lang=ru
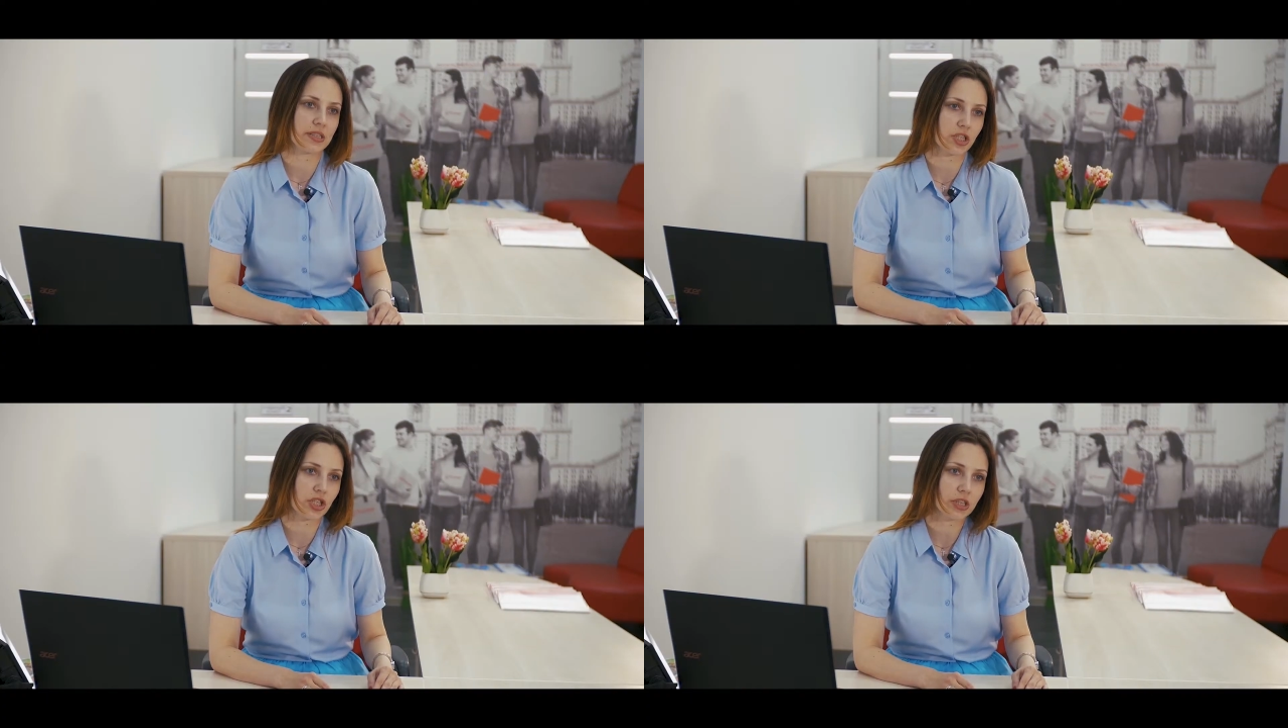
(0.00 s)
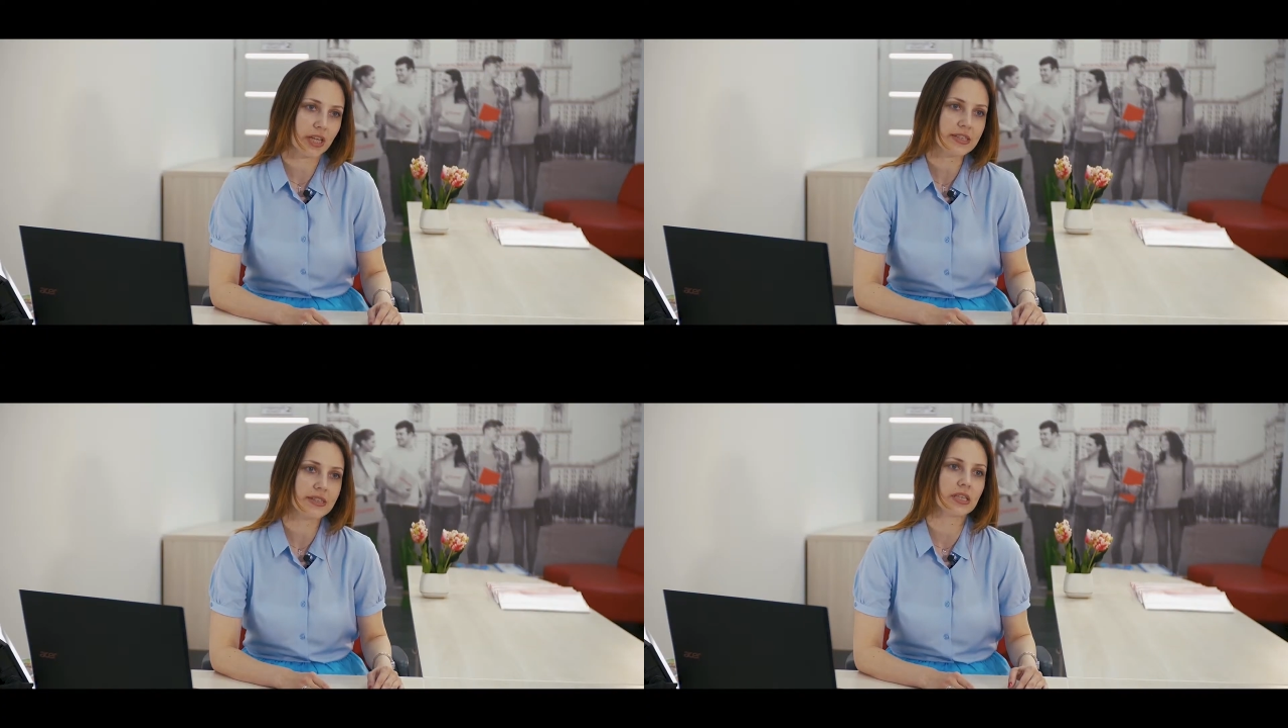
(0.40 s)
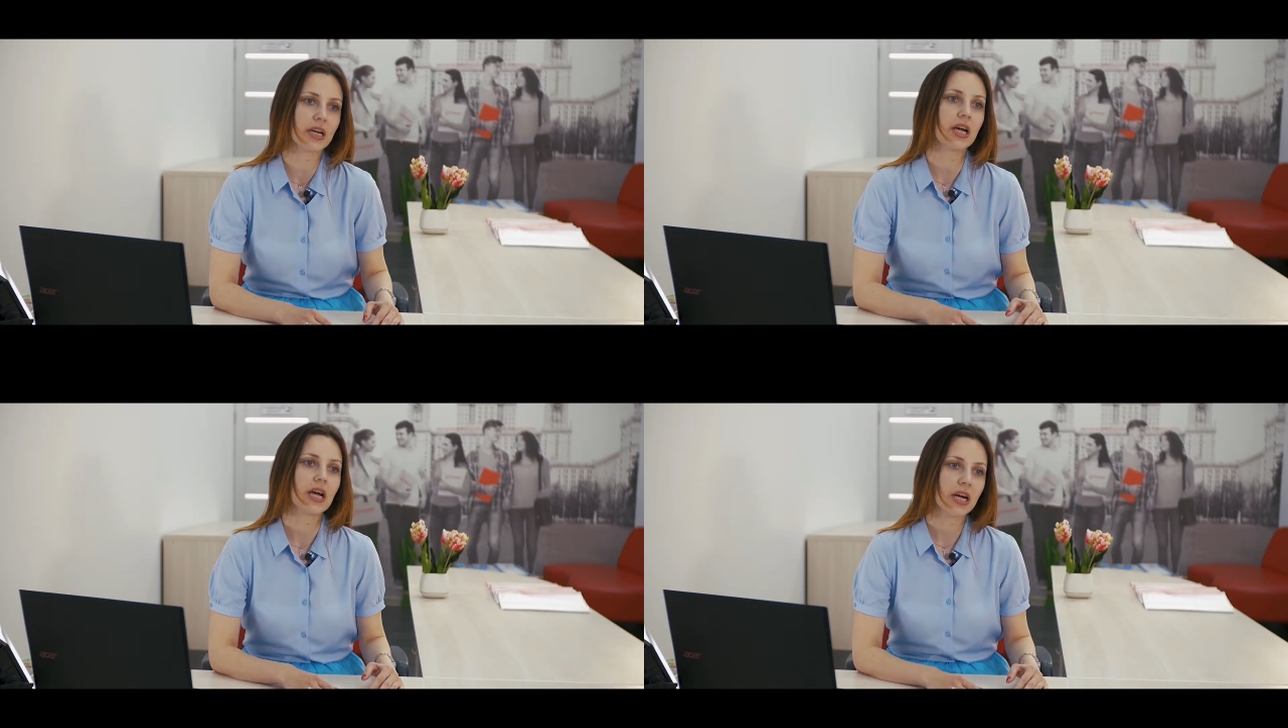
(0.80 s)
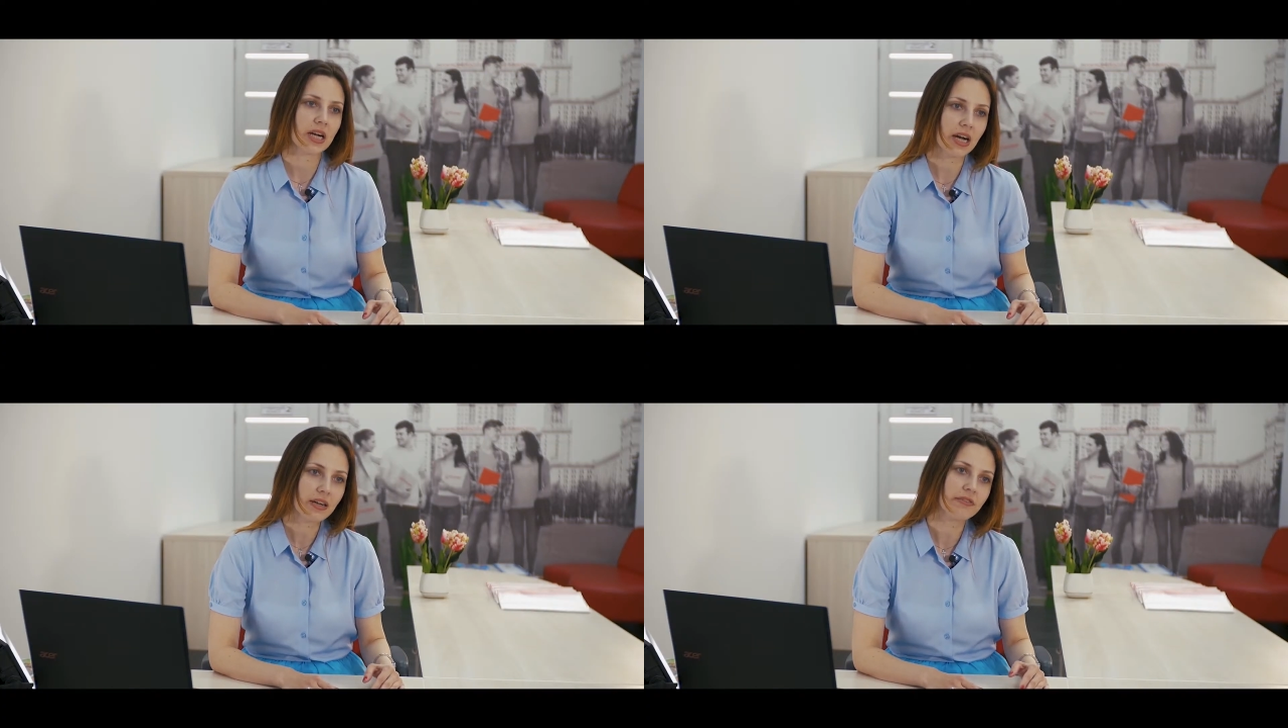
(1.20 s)
старшеклассника
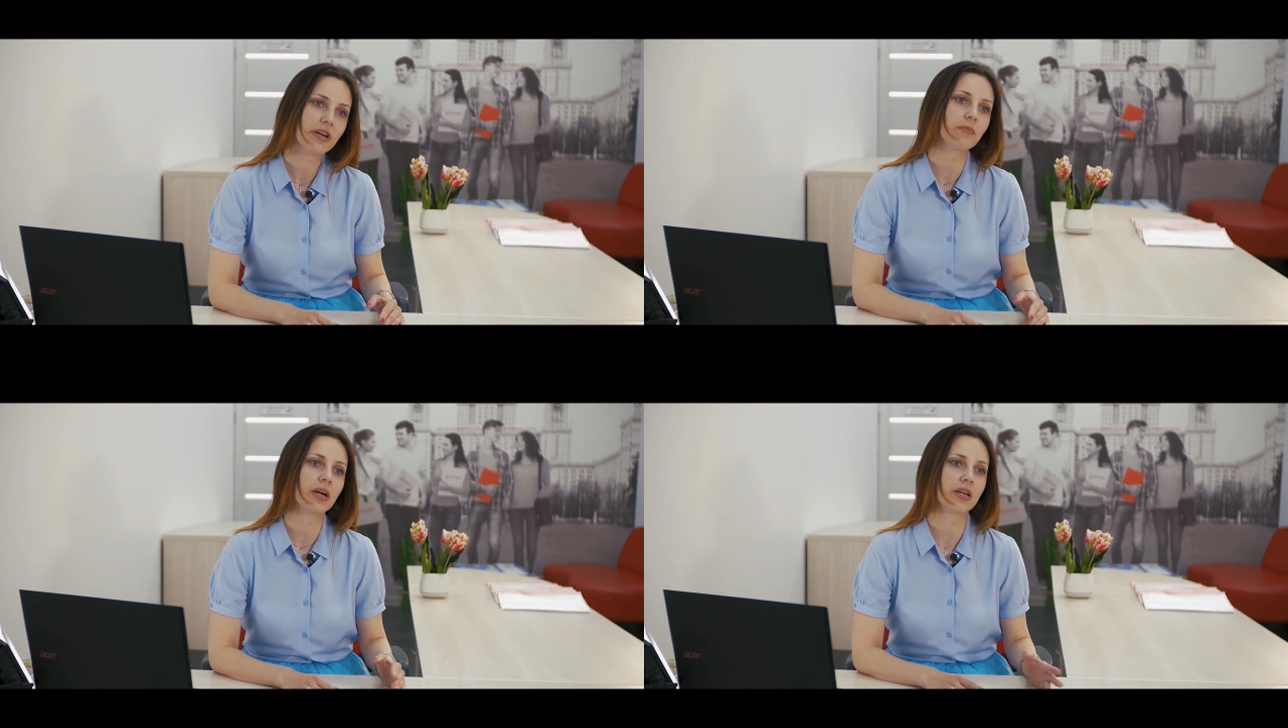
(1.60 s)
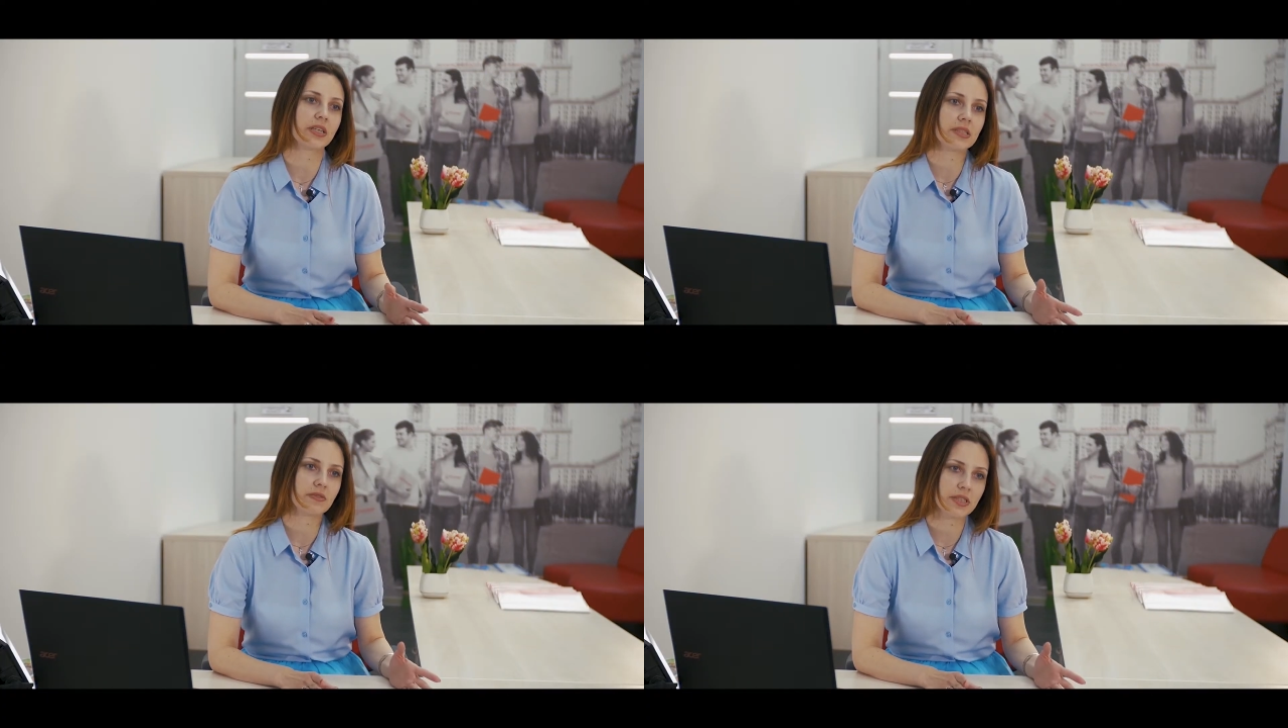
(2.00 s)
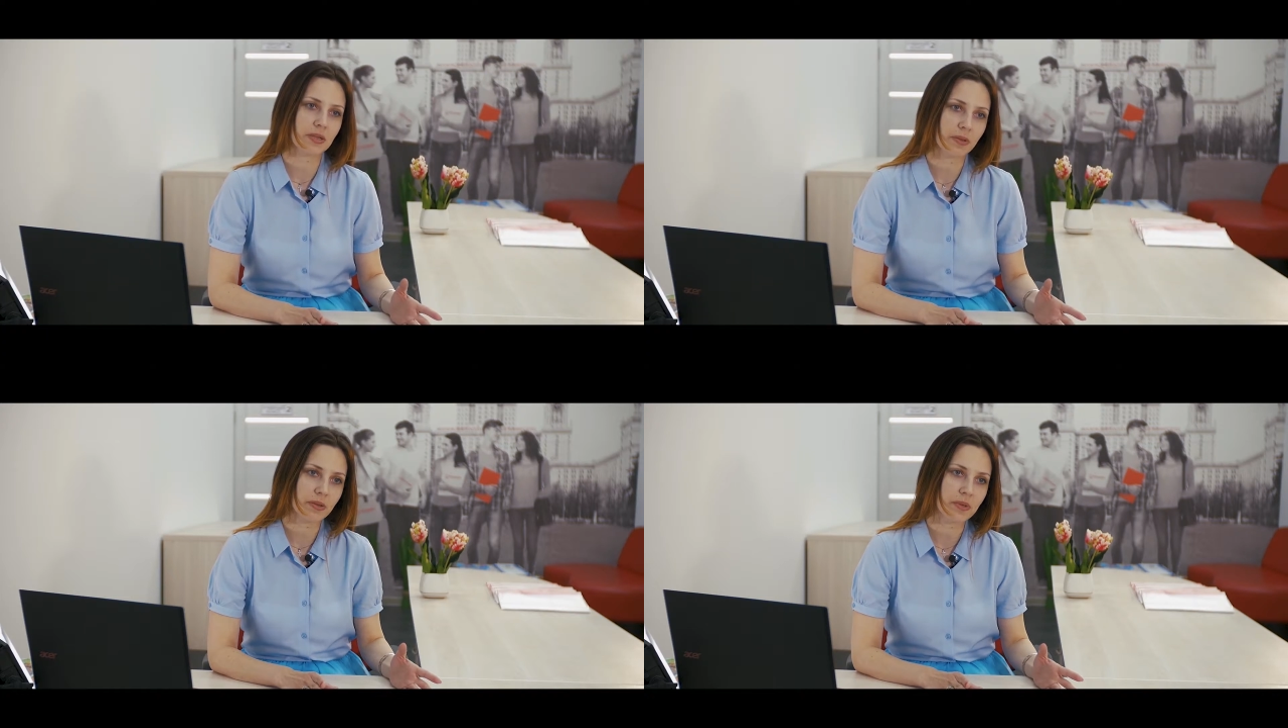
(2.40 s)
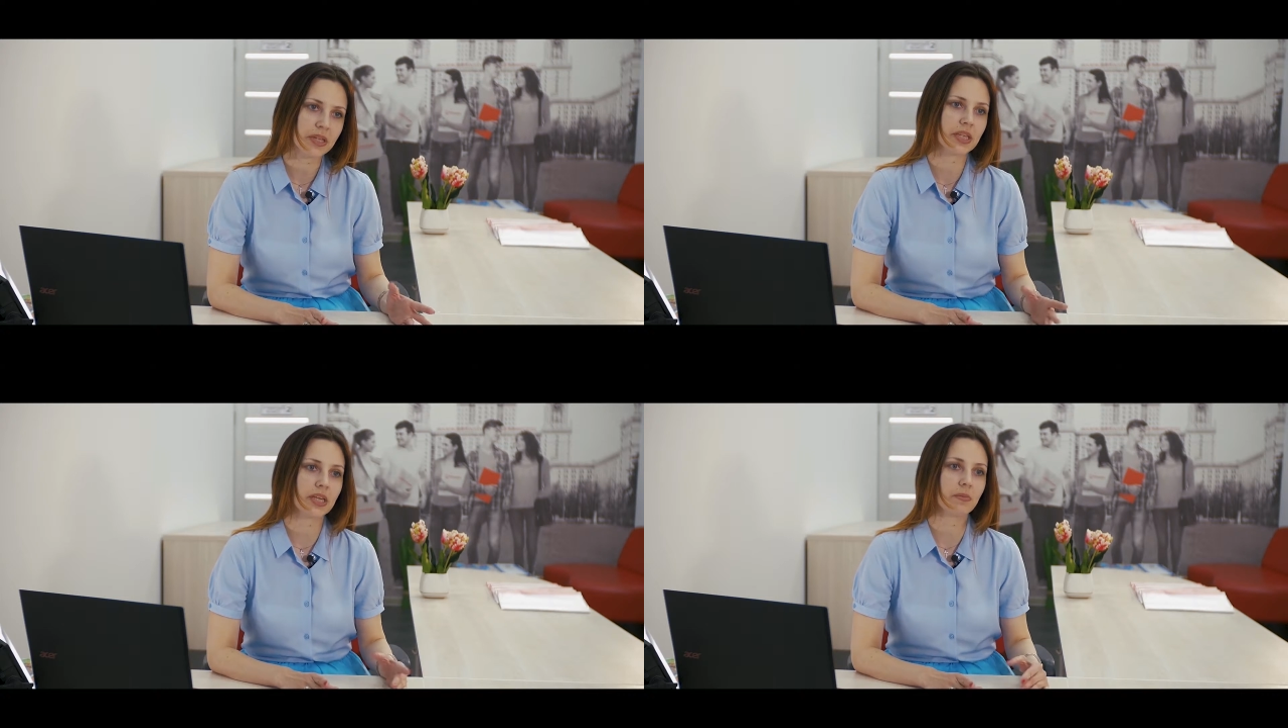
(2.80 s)
как в рамках развития
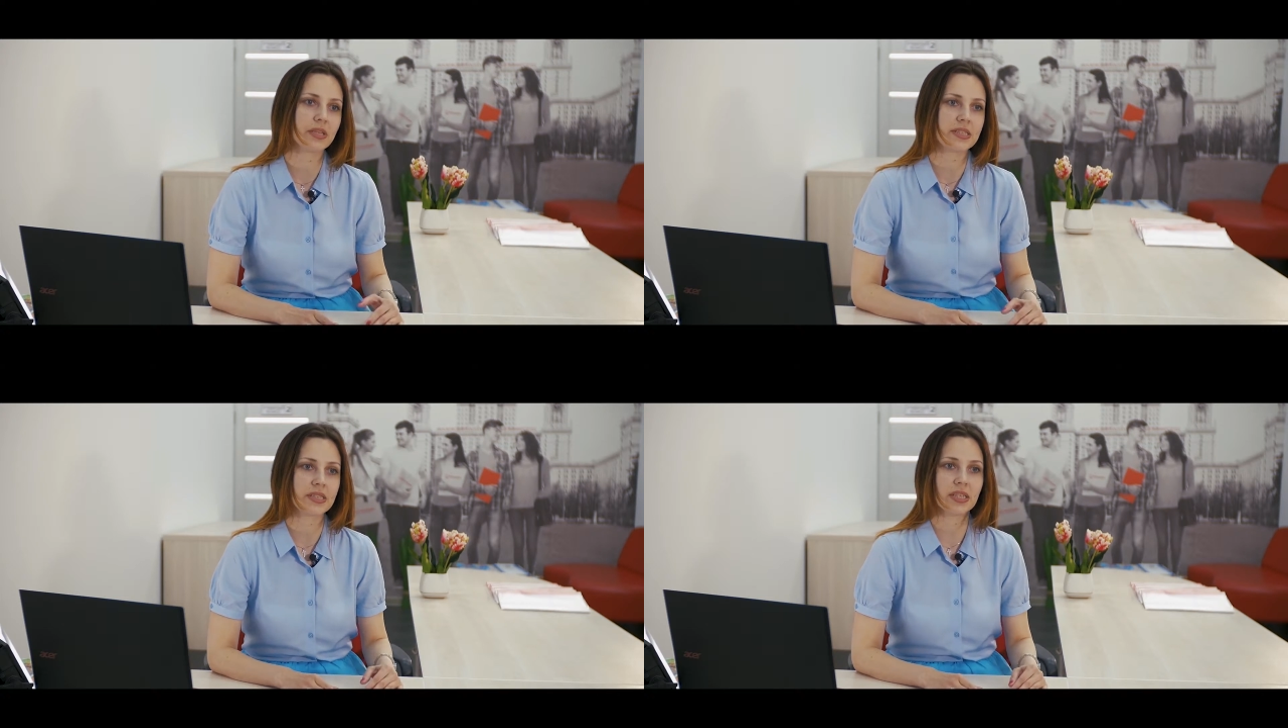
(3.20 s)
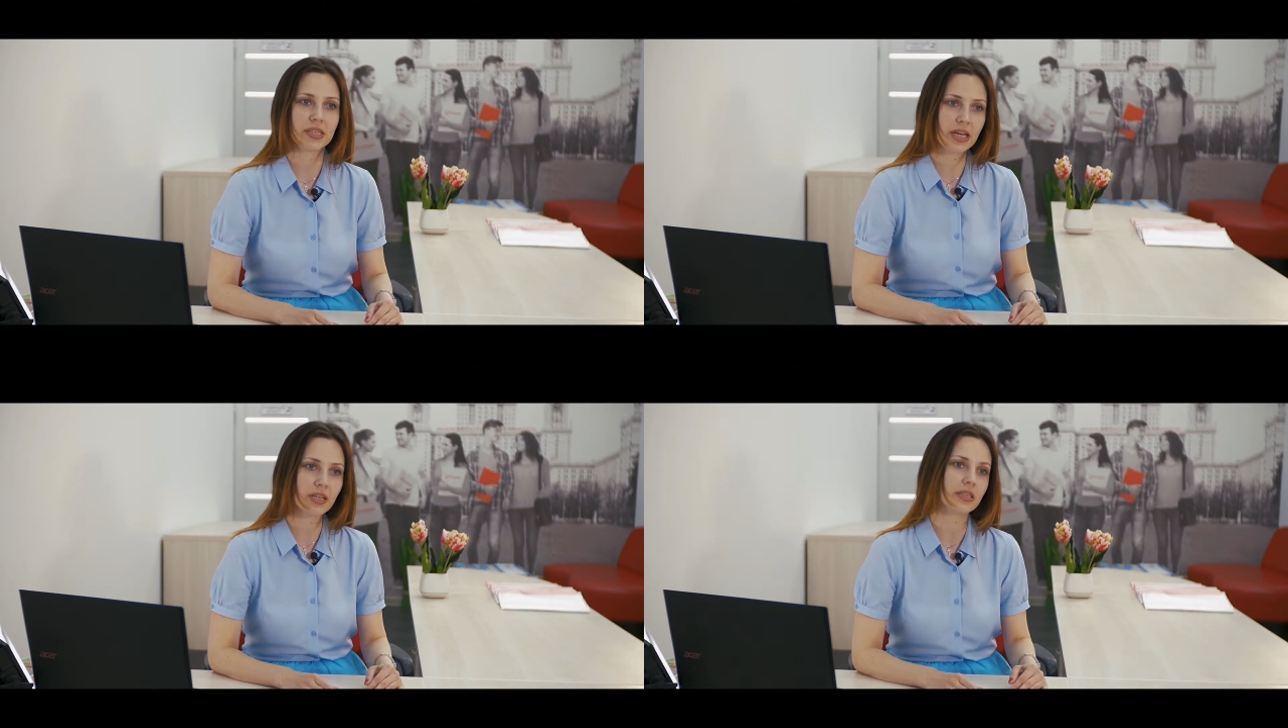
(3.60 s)
предметных областей, так